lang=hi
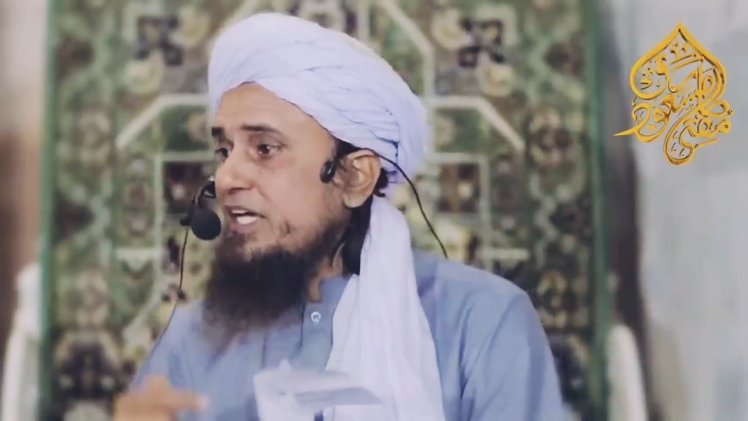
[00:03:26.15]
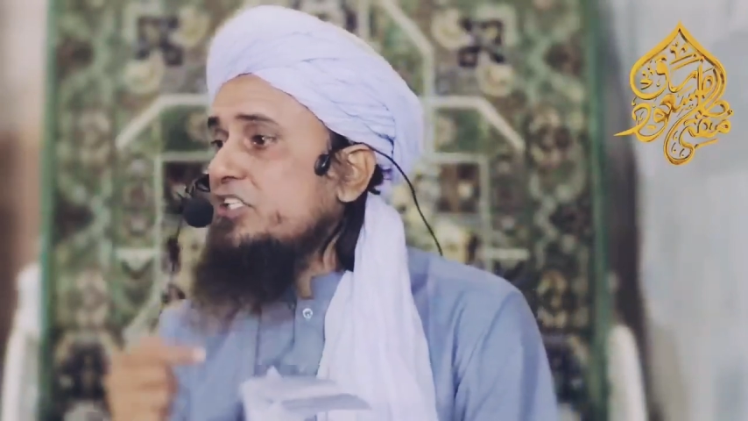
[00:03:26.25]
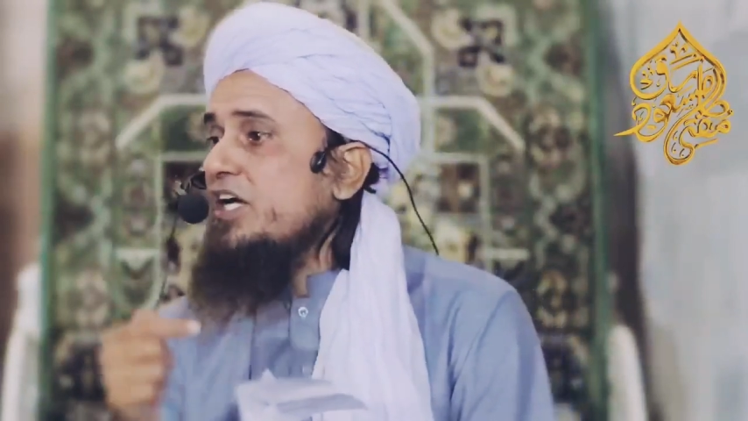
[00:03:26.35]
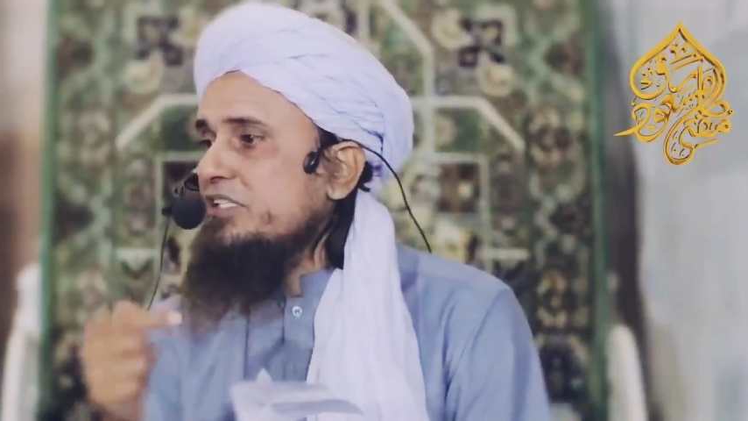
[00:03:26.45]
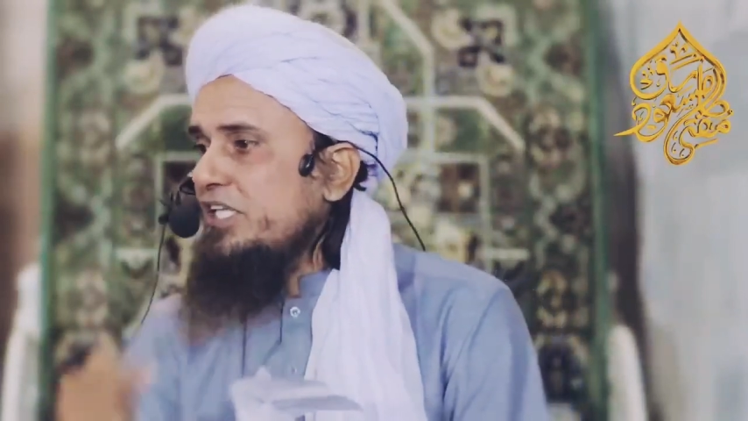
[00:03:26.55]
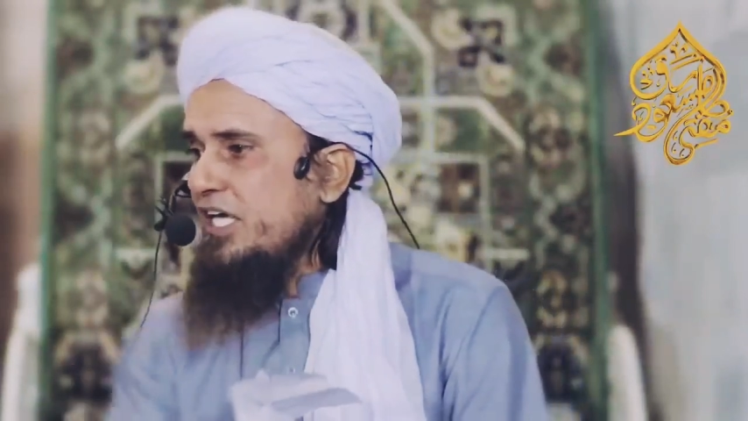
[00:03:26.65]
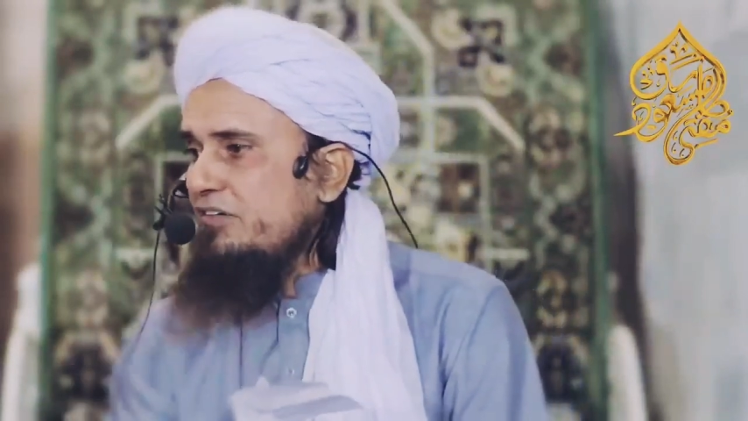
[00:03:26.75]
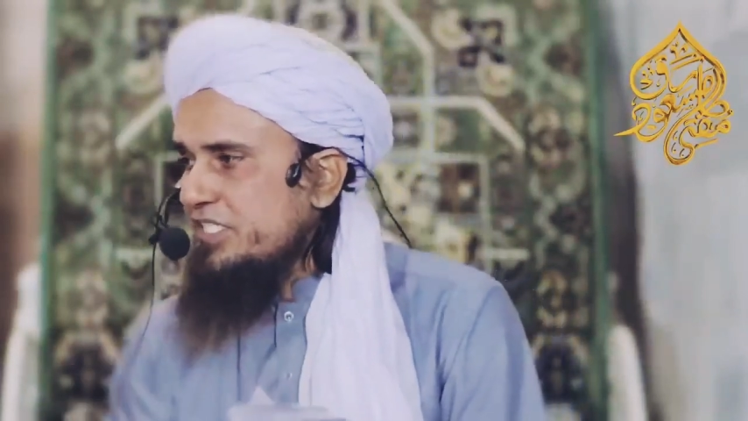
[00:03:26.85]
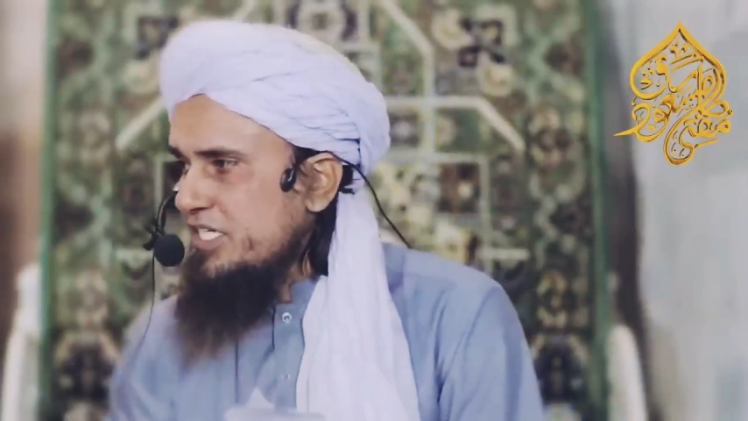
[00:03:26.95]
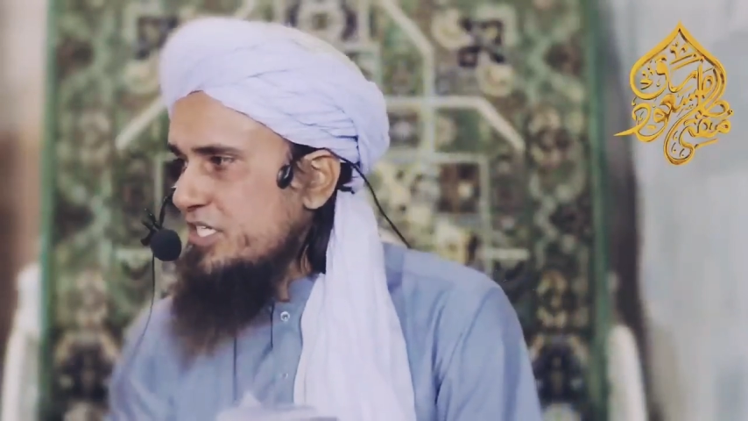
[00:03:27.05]
एहतियाती
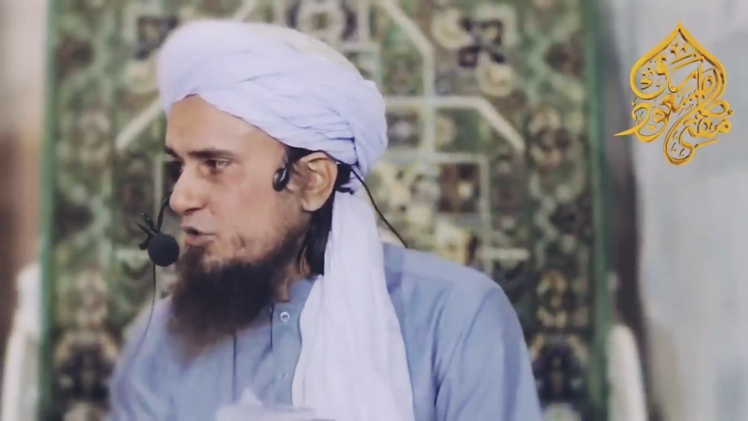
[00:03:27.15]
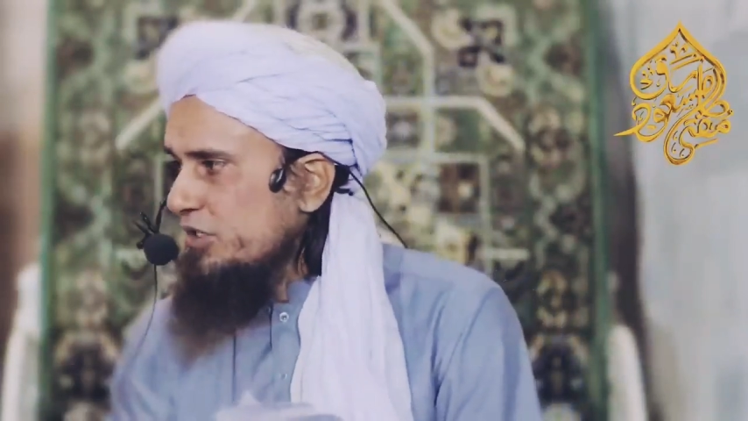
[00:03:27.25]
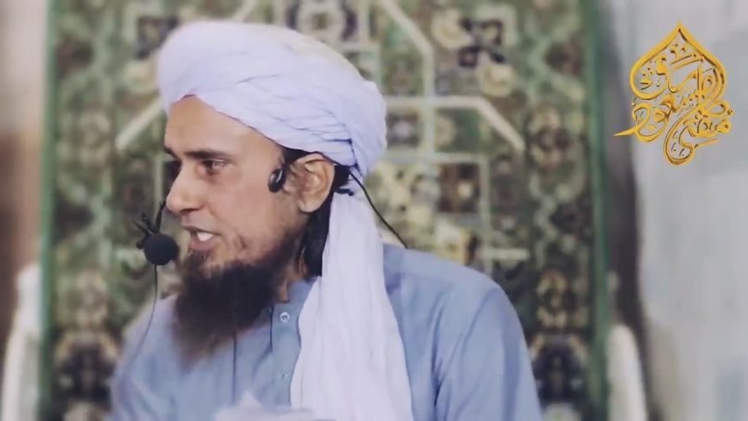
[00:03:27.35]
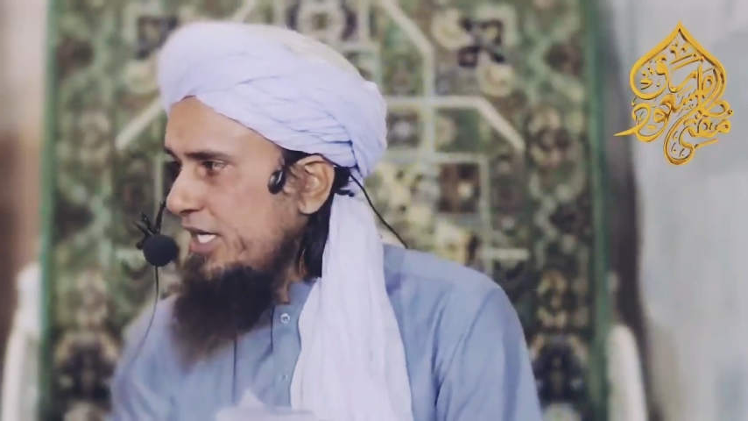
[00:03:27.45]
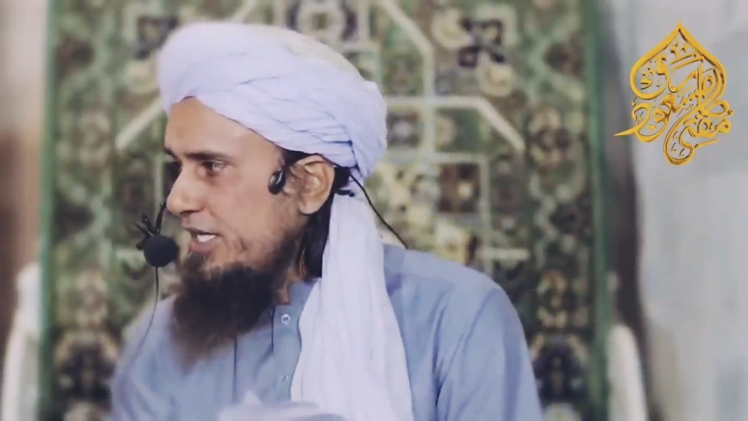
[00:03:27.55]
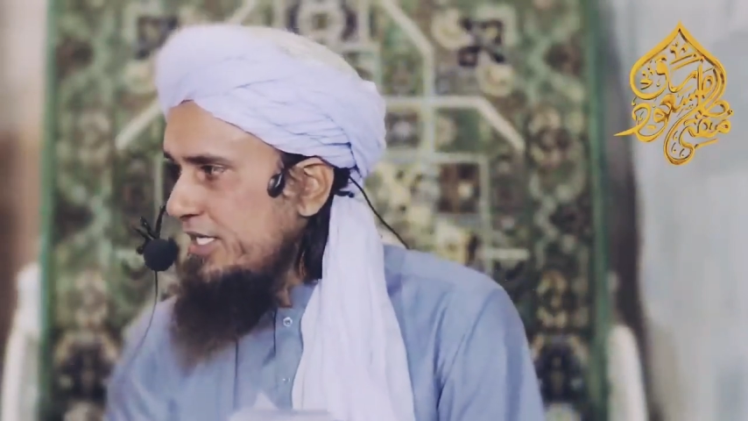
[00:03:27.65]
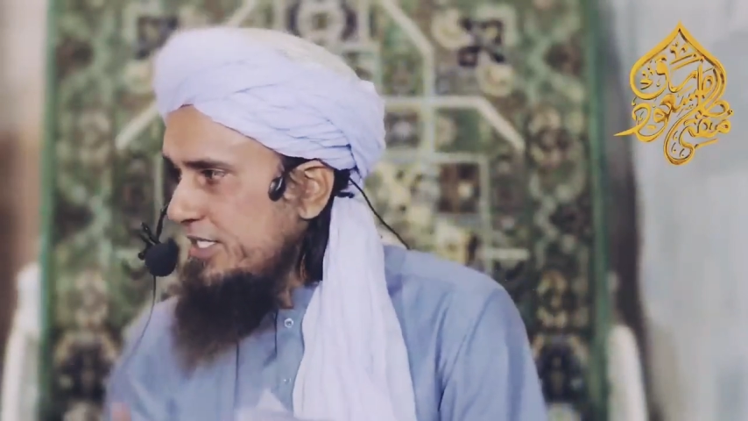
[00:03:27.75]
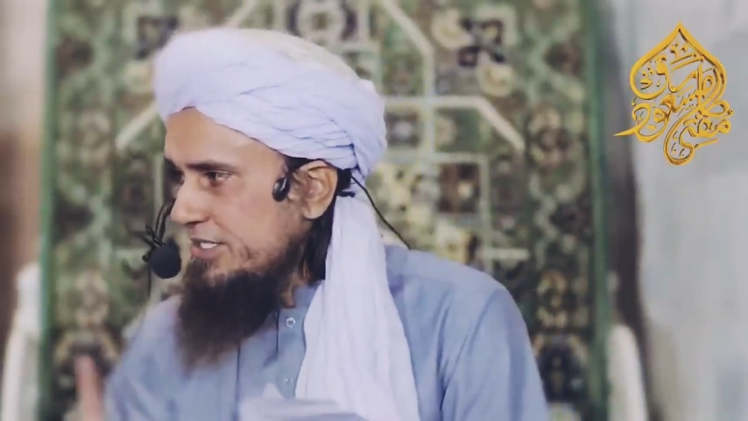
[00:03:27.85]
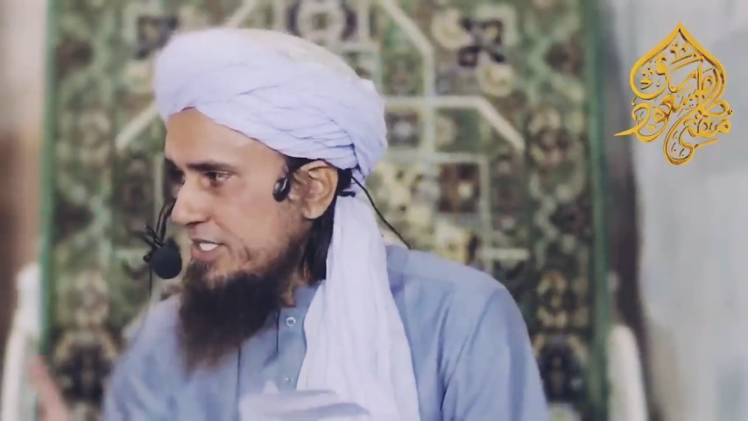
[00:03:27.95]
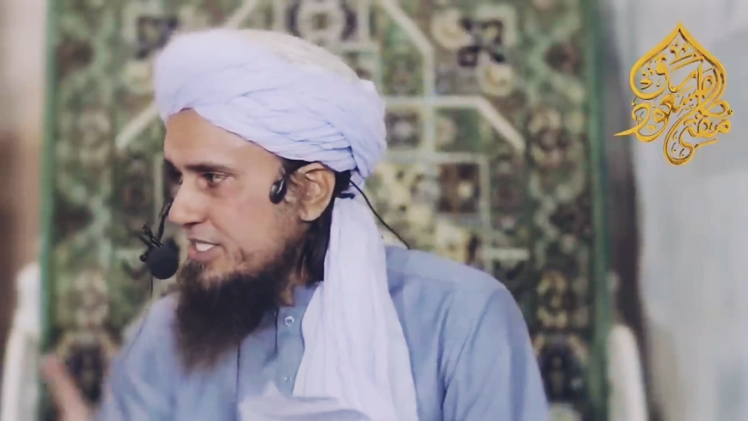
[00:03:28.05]
की वजह से होते
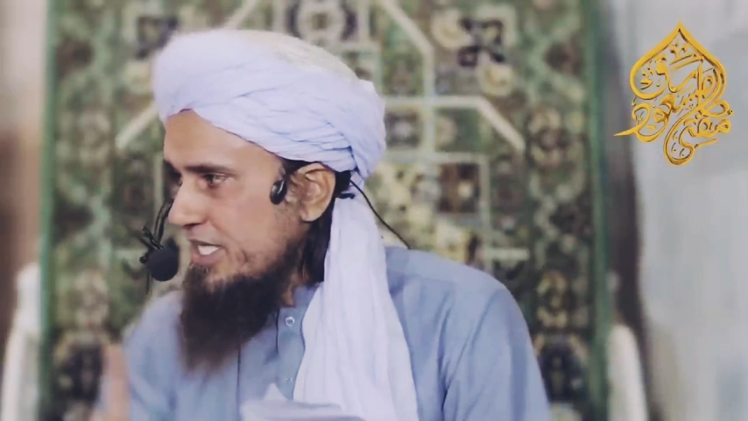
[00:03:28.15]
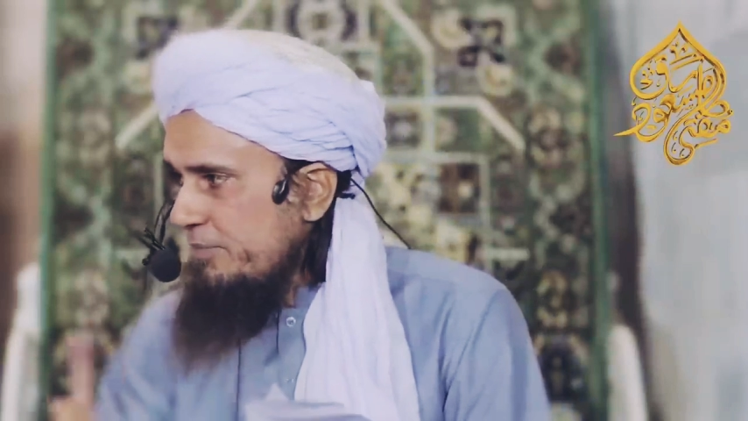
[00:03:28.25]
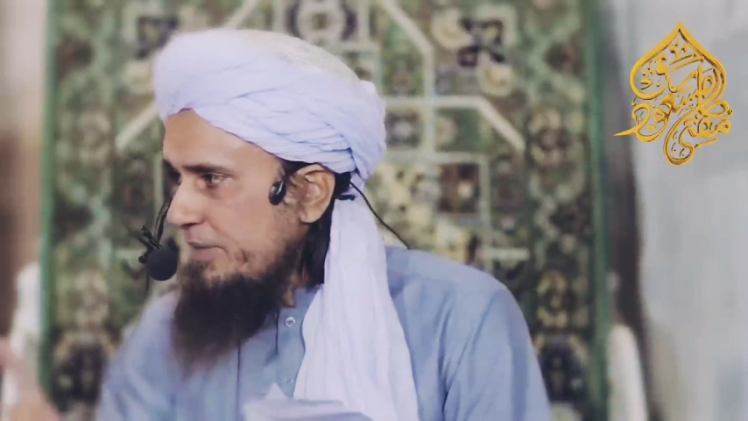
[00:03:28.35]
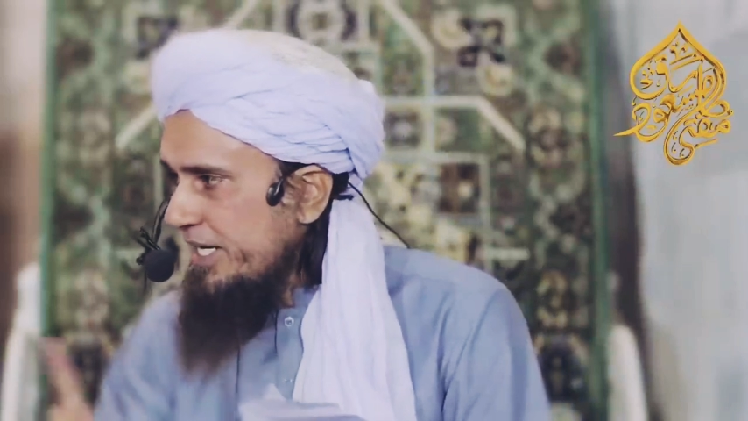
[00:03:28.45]
हैं इस तरह